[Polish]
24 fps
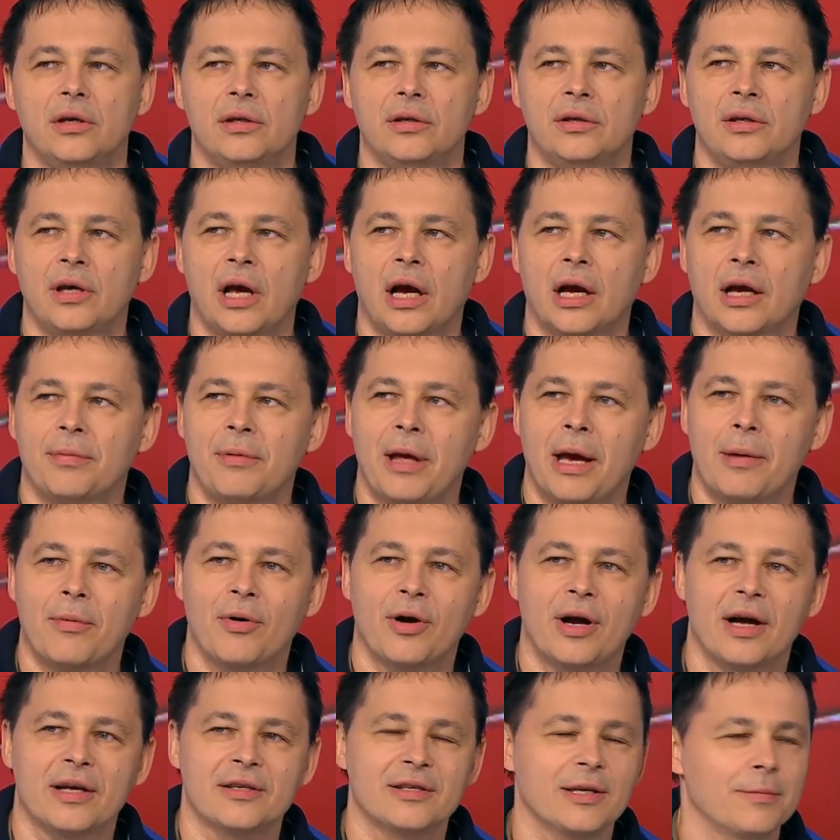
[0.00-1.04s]
jak miałem
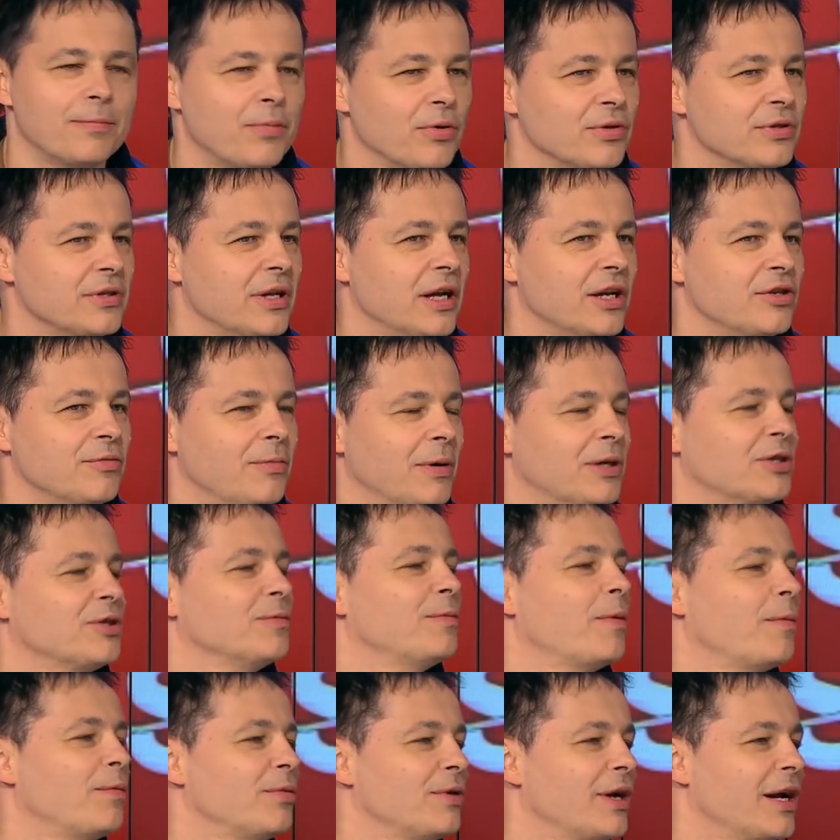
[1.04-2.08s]
okazję poznać
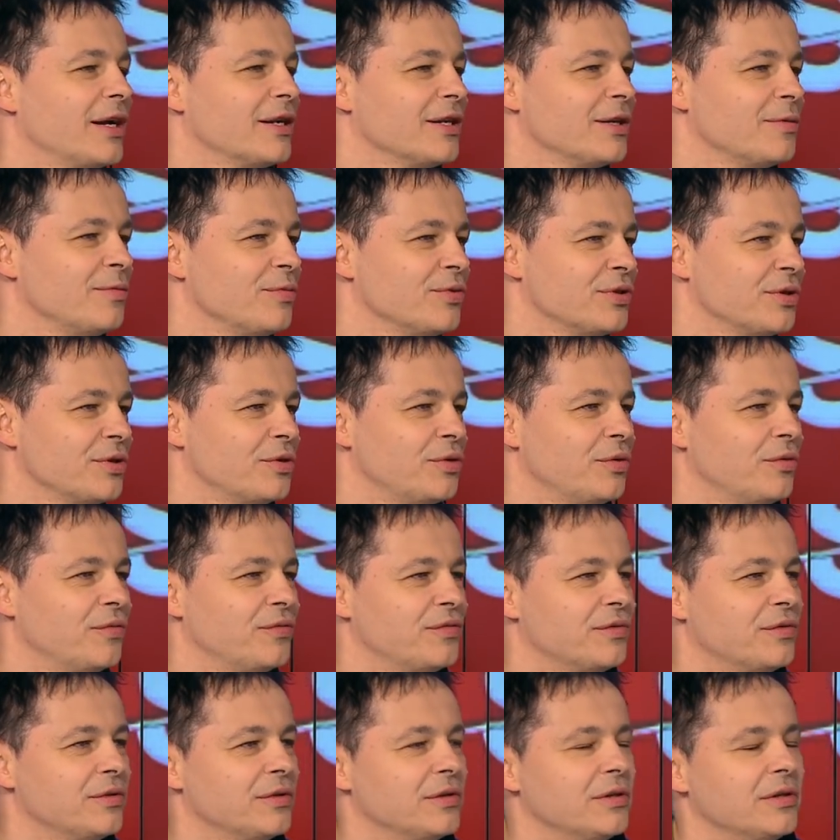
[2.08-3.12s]
bardzo popularnych
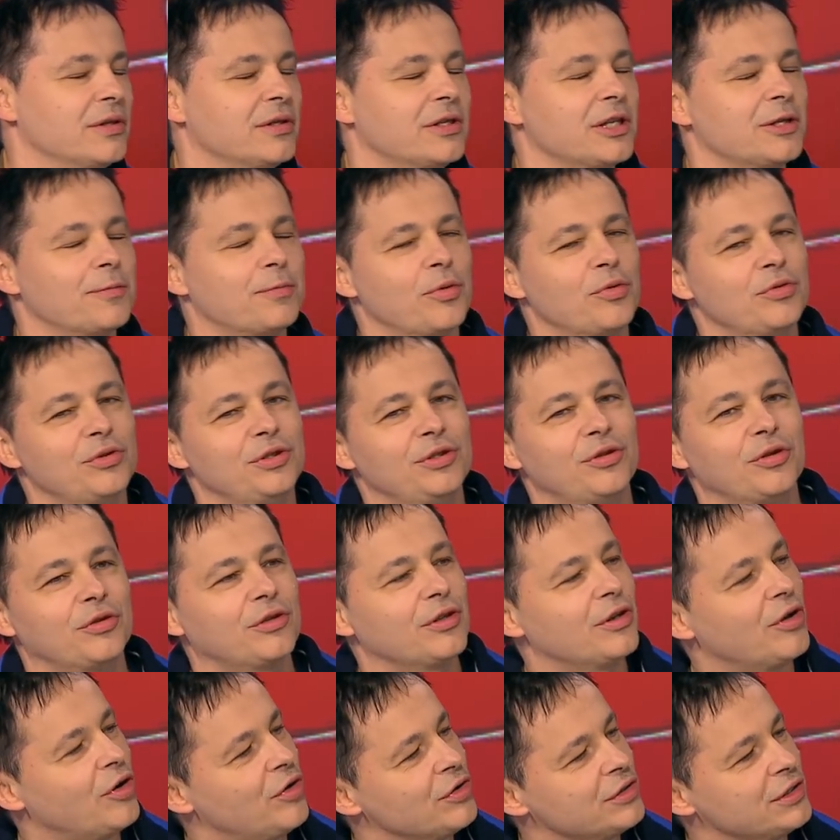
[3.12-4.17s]
muzyków z zespołu Dito
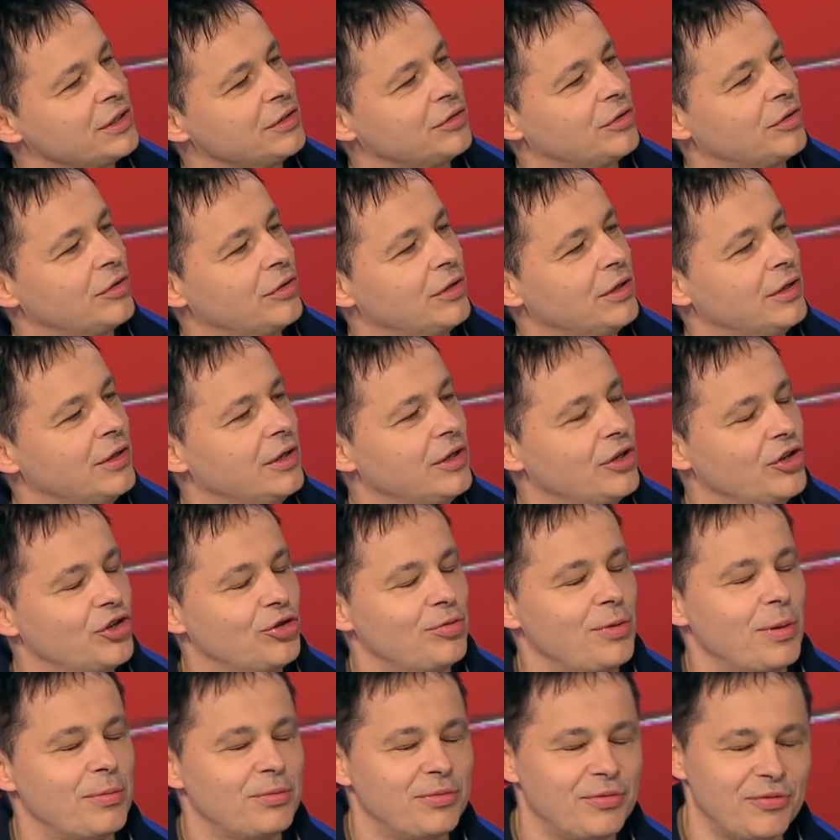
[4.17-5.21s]
Tenhozen, to mm.
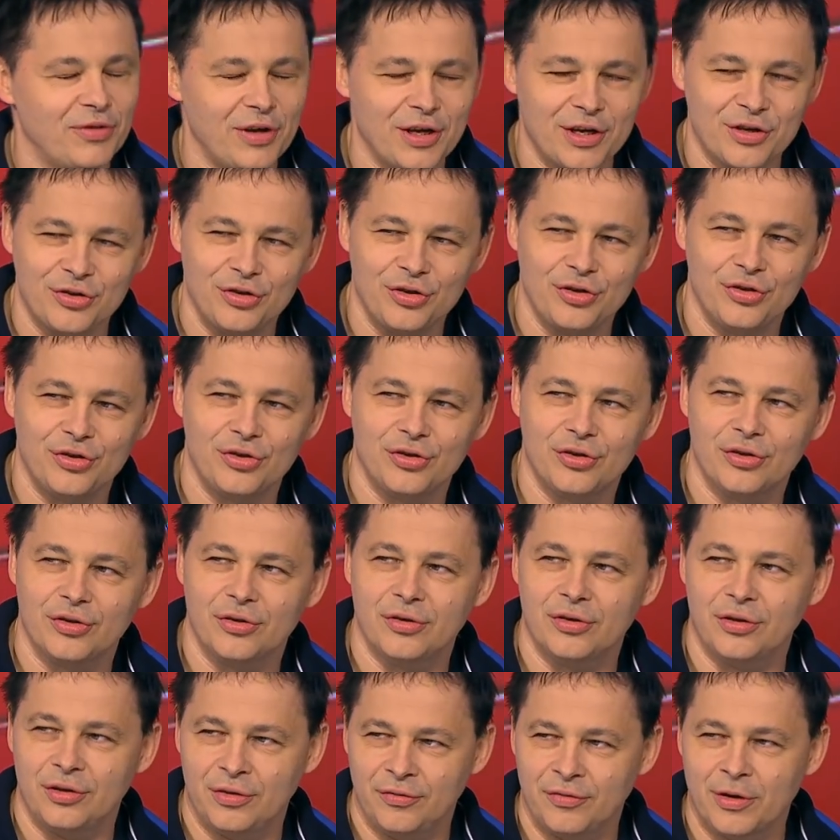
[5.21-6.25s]
śmiem twierdzić
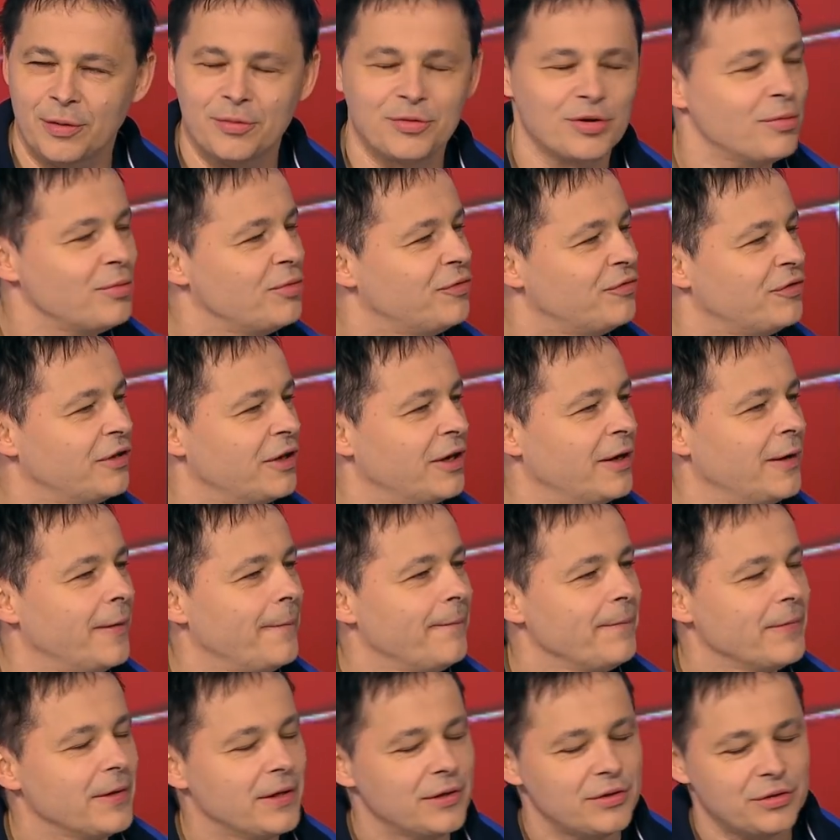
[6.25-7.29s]
i wiem, co mówię,
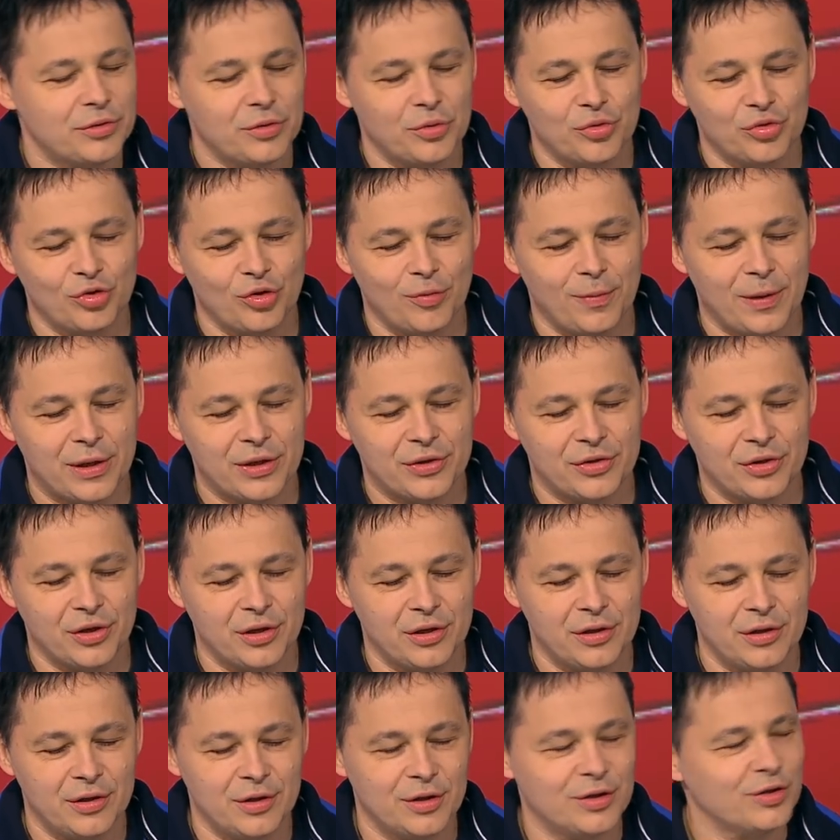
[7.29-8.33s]
że są dużo
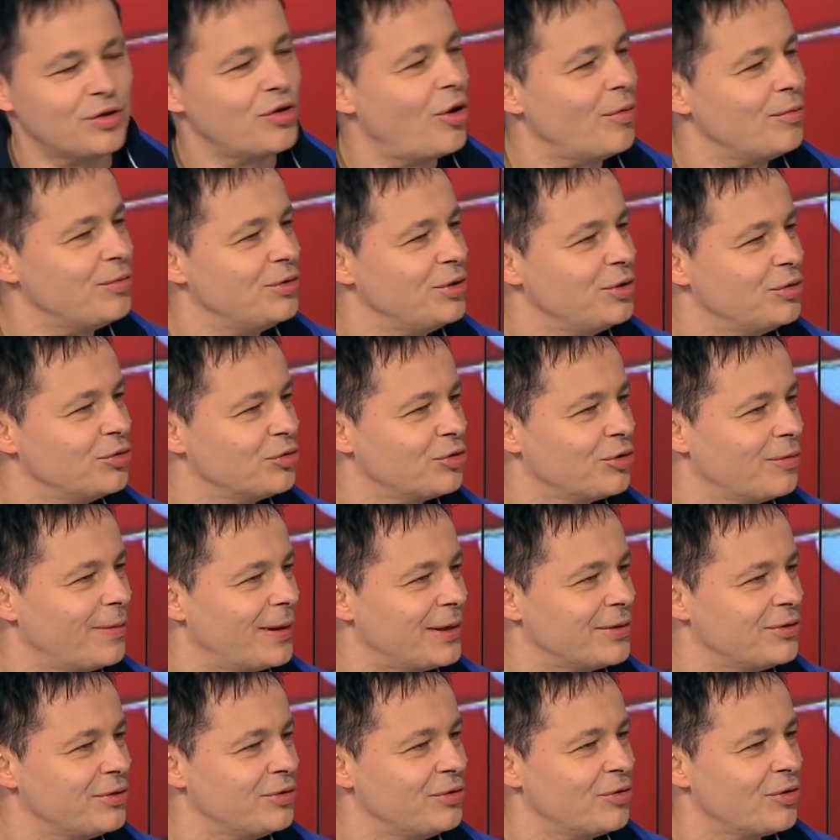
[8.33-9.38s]
bardziej skromni, dużo
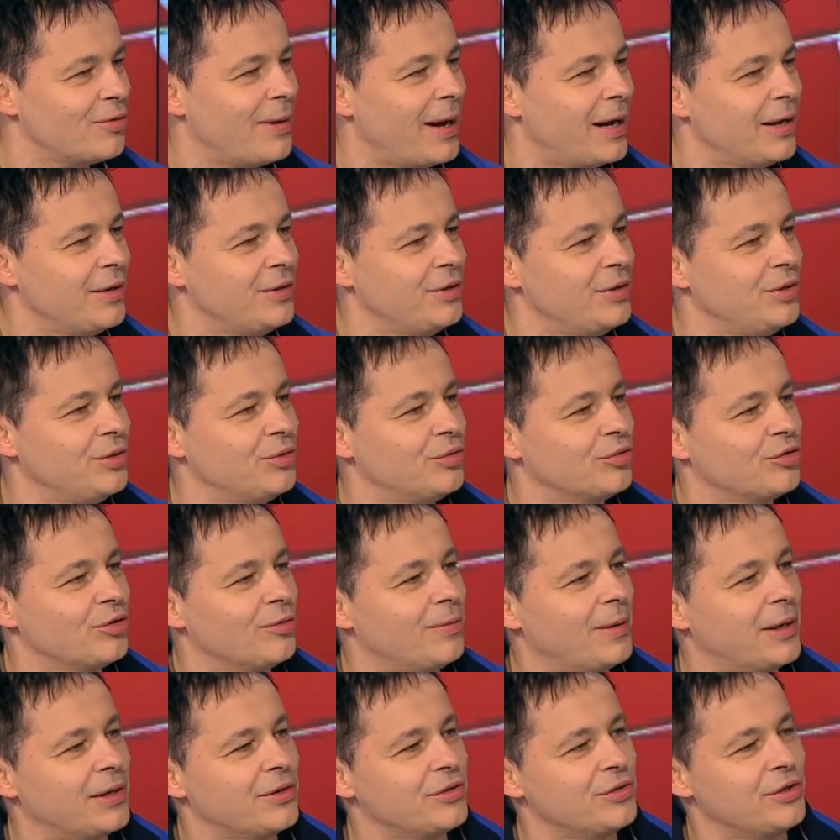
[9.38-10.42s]
bardziej normalni,
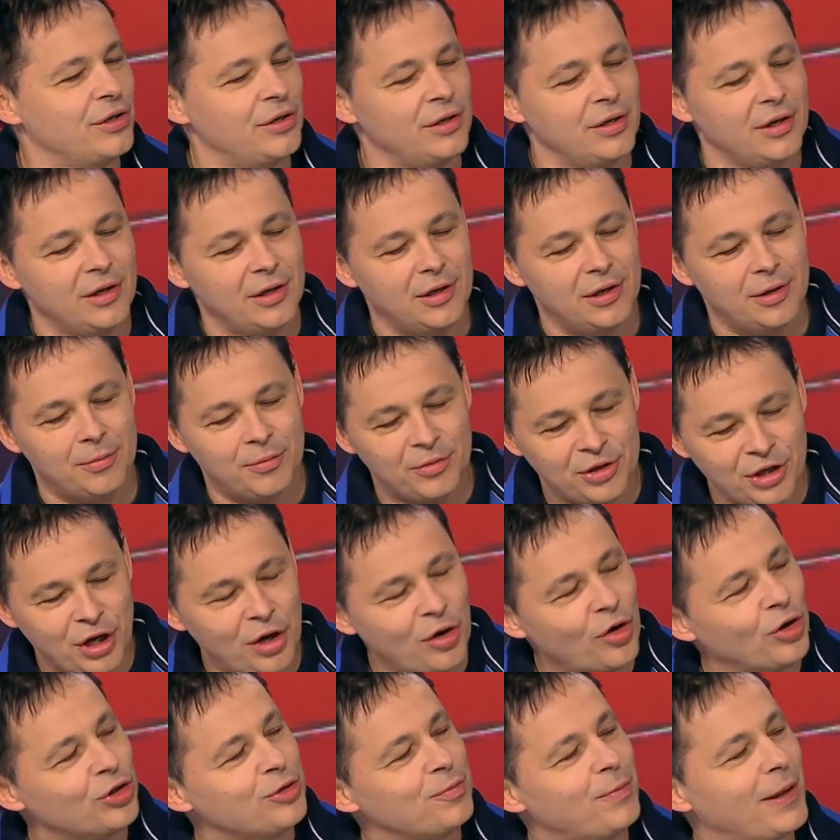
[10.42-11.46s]
dużo bardziej
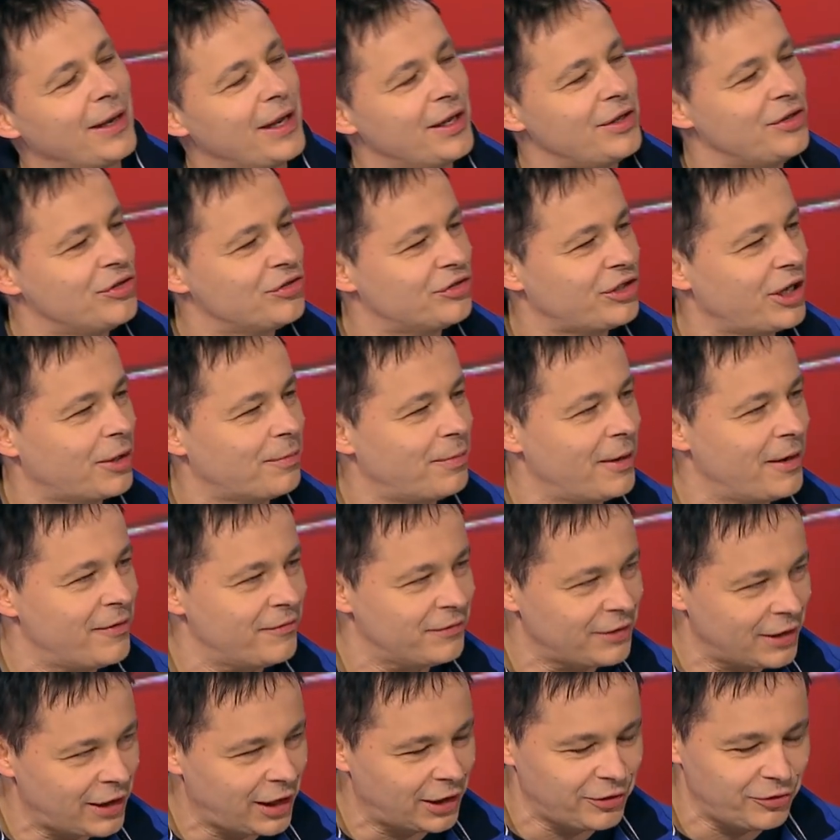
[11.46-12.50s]
mniej odpaleni, że tak
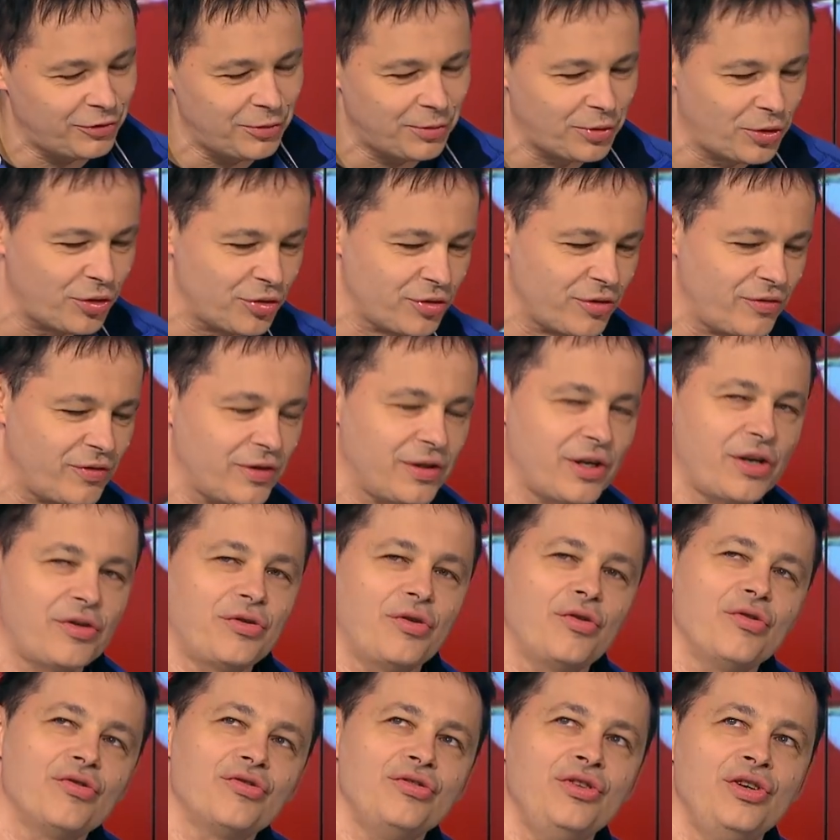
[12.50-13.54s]
powiem, w negatywnym tego słowa
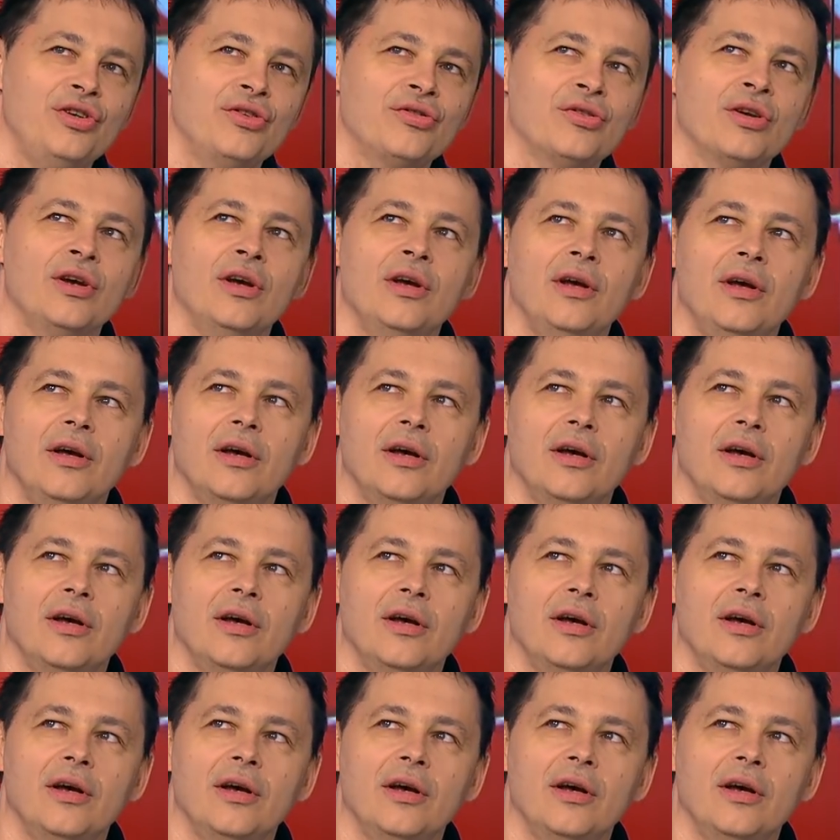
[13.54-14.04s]
znaczeniu, niż